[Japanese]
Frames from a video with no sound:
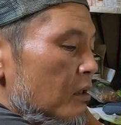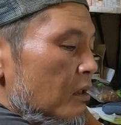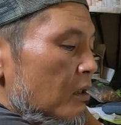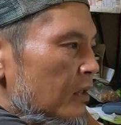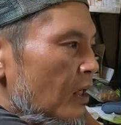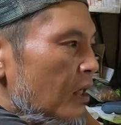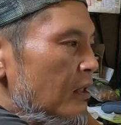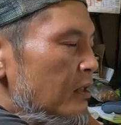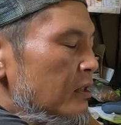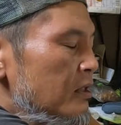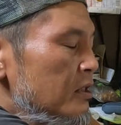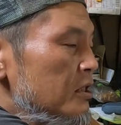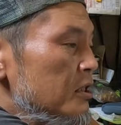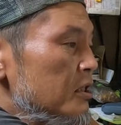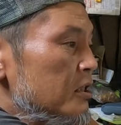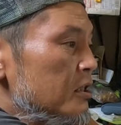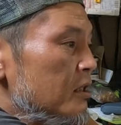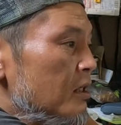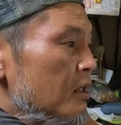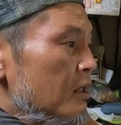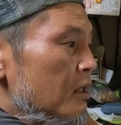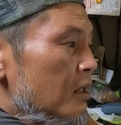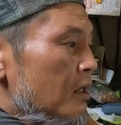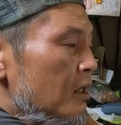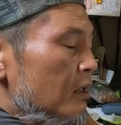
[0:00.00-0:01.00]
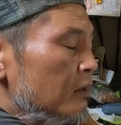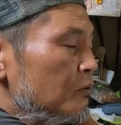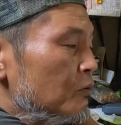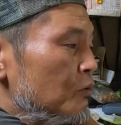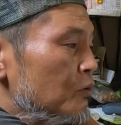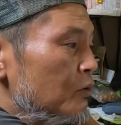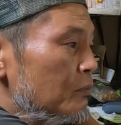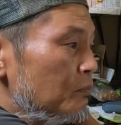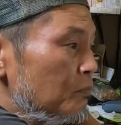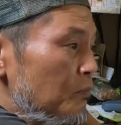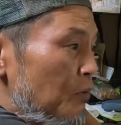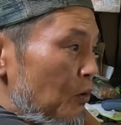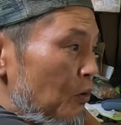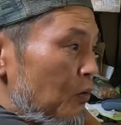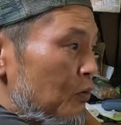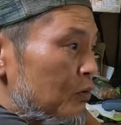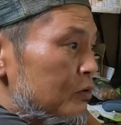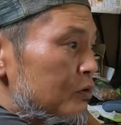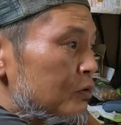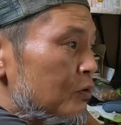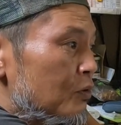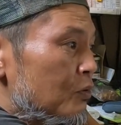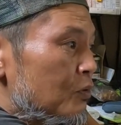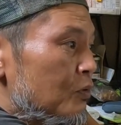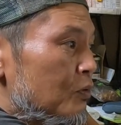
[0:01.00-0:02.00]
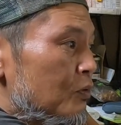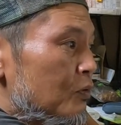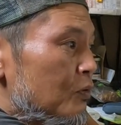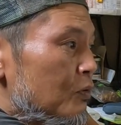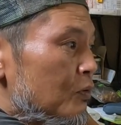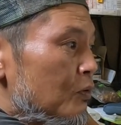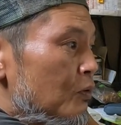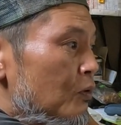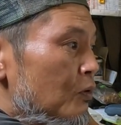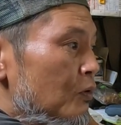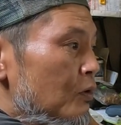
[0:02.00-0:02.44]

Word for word: 退院した後でも、その、